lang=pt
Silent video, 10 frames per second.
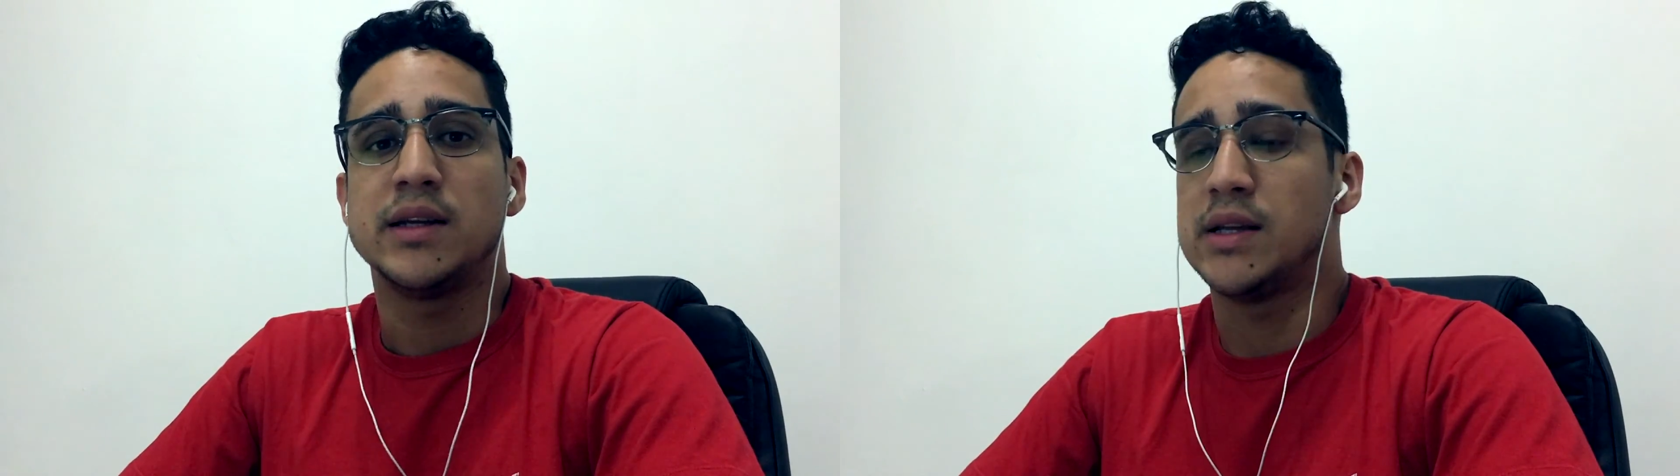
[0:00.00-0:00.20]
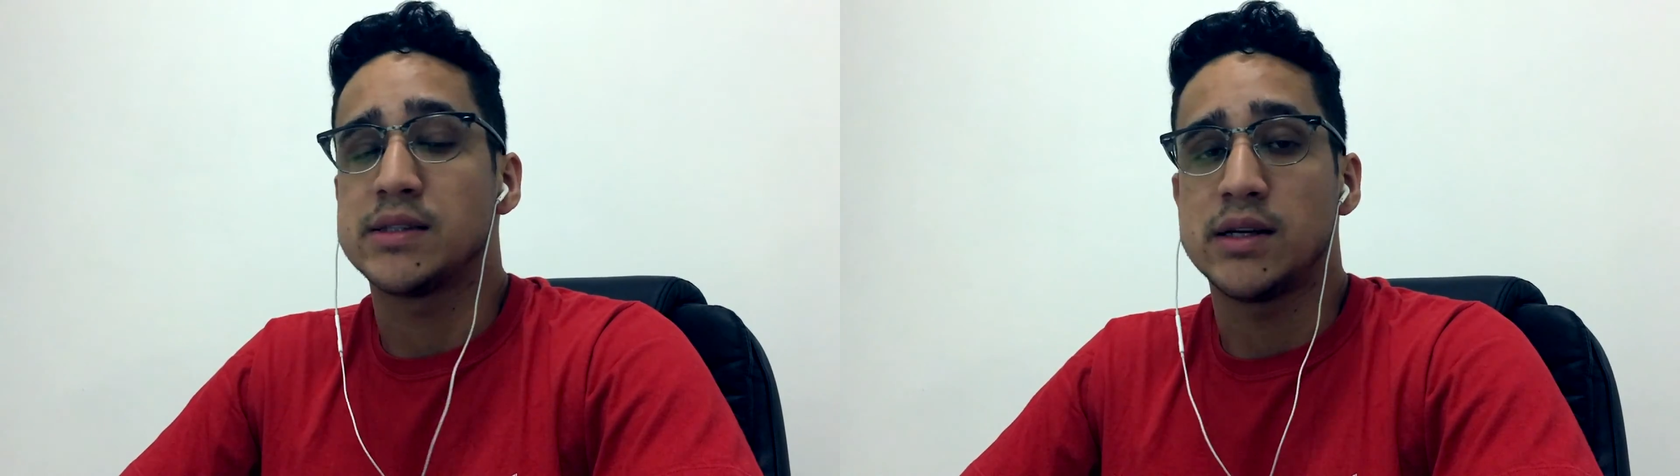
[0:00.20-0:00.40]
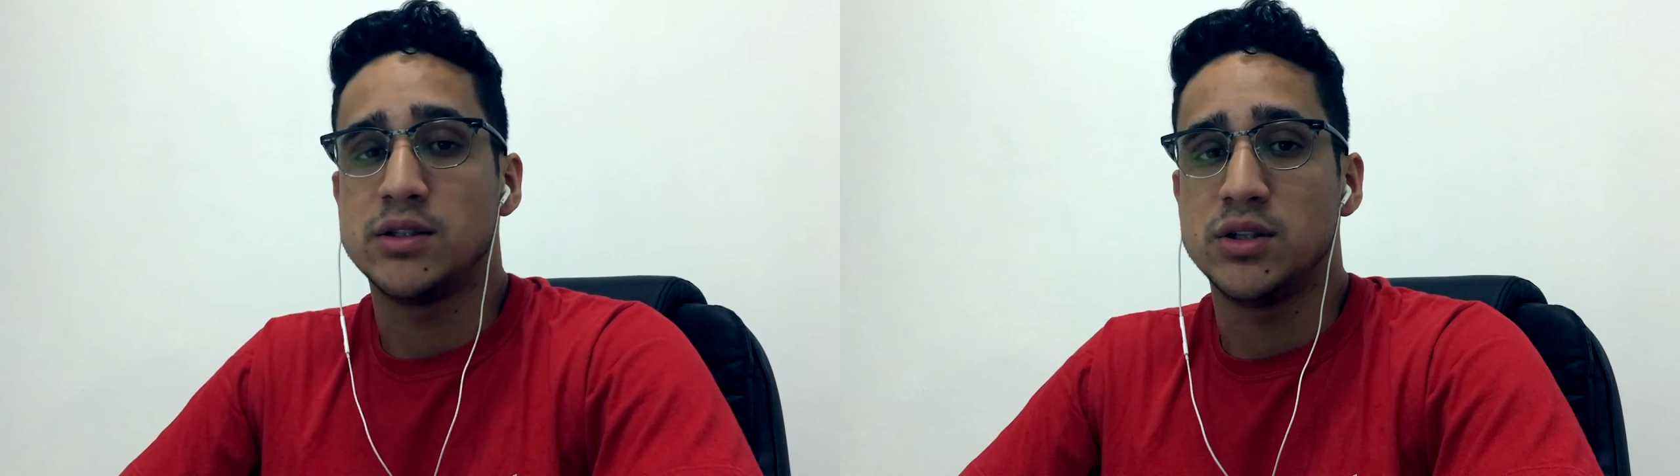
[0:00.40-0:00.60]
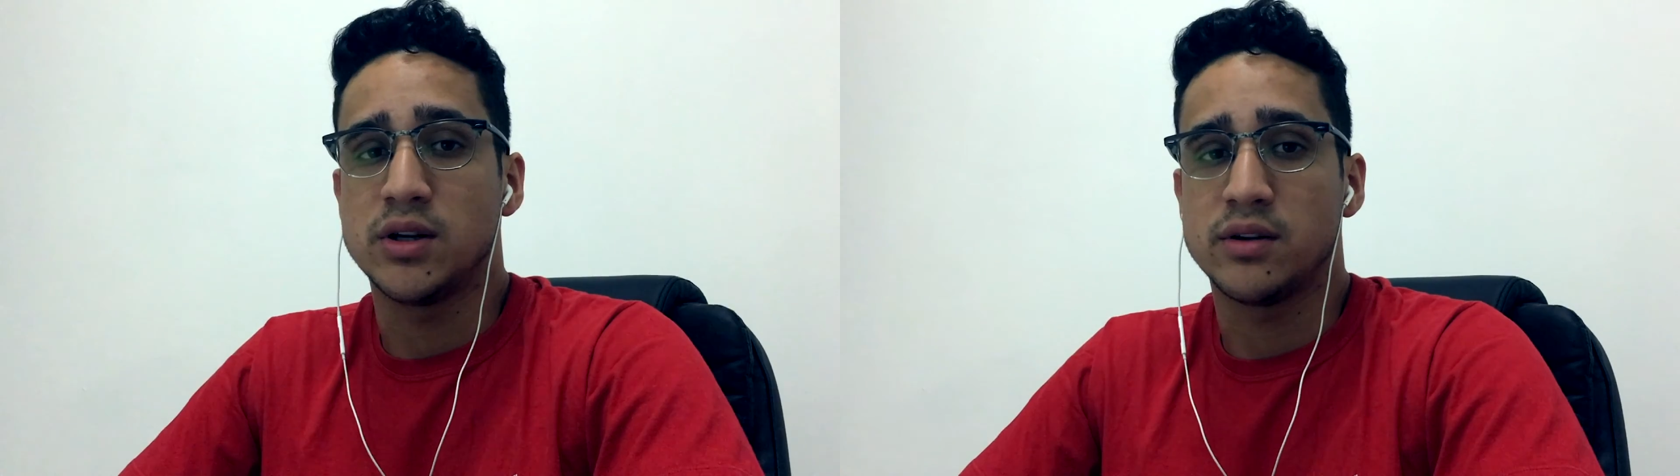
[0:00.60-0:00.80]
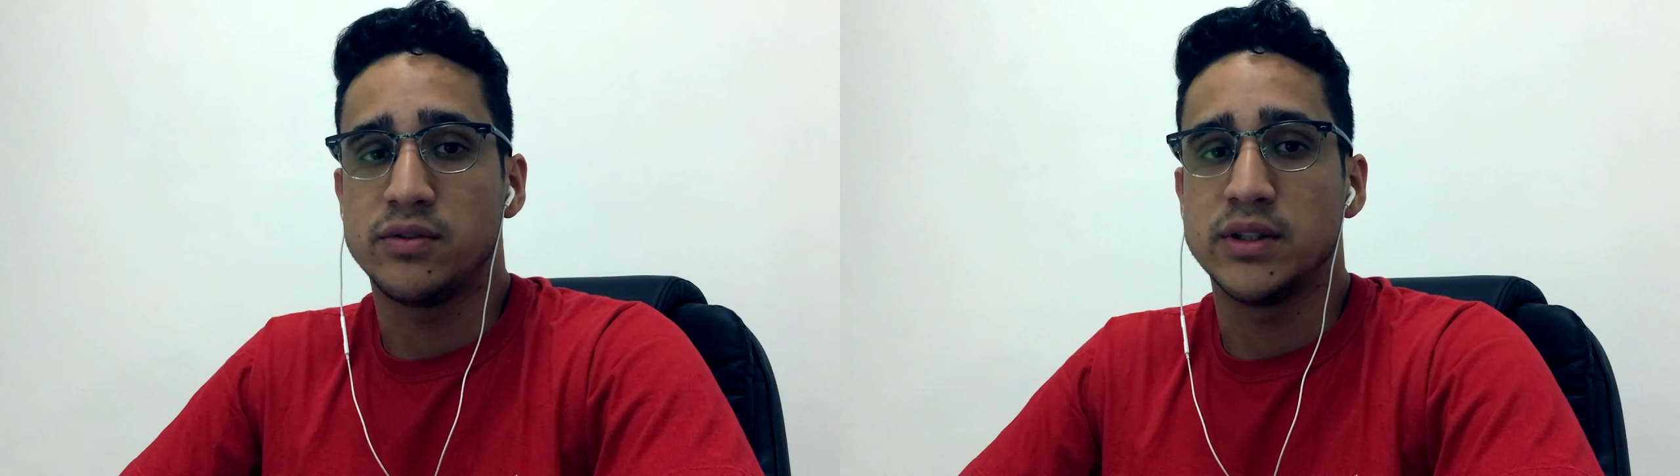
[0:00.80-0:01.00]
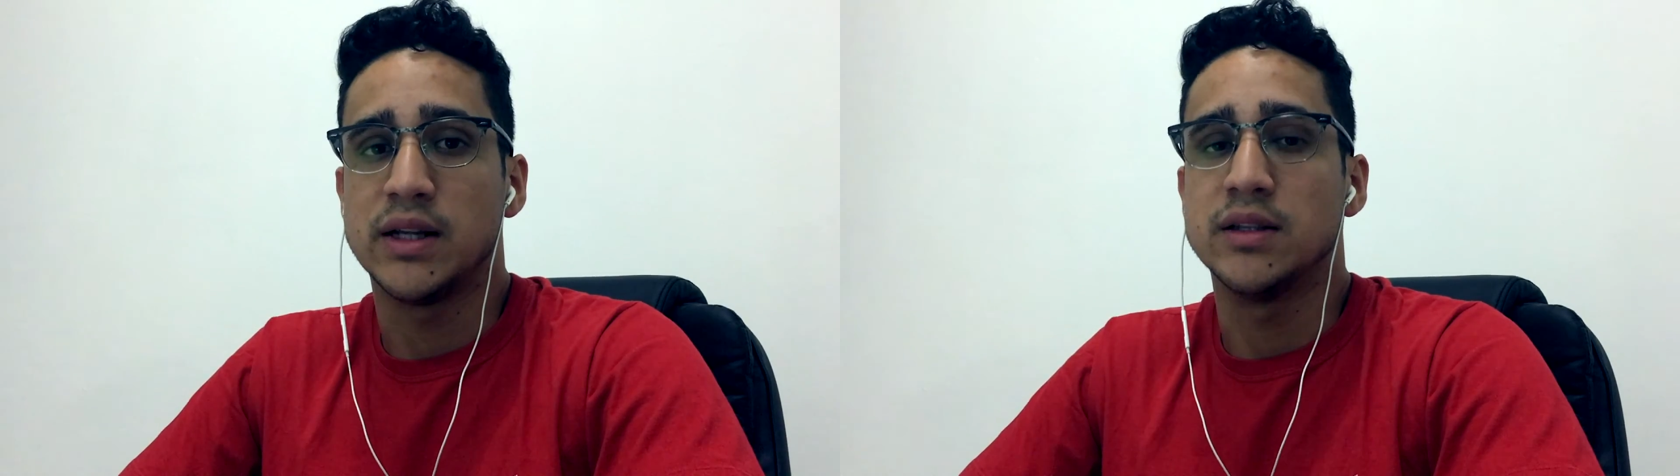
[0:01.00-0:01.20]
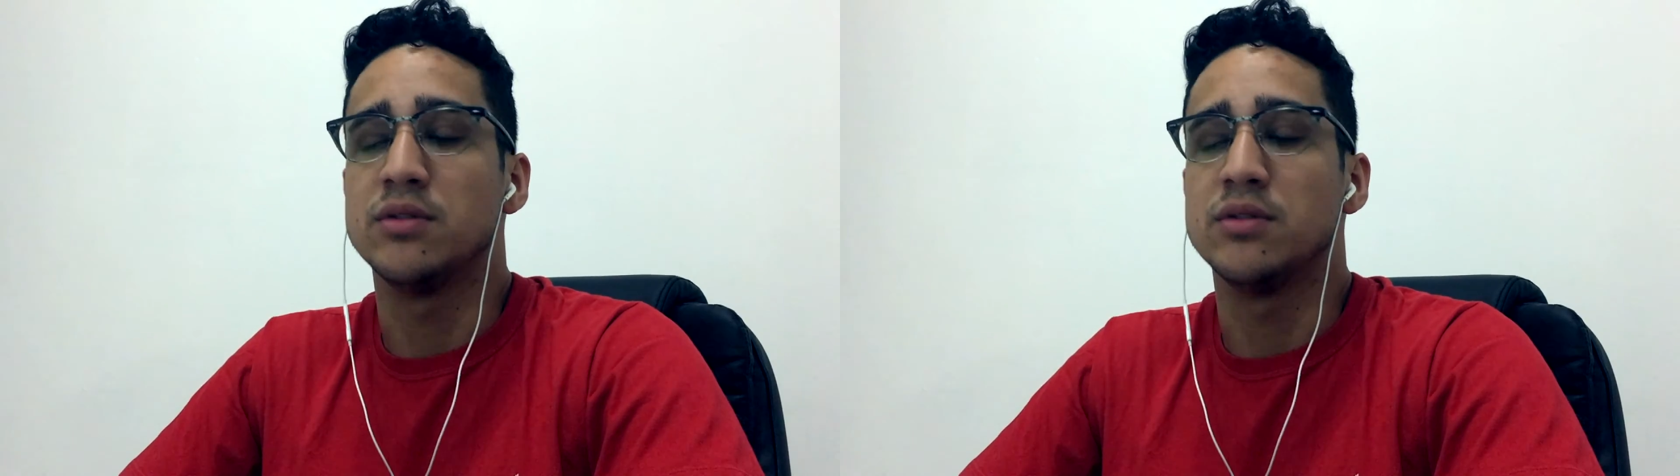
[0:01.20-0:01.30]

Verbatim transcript: nessa dica que foi dada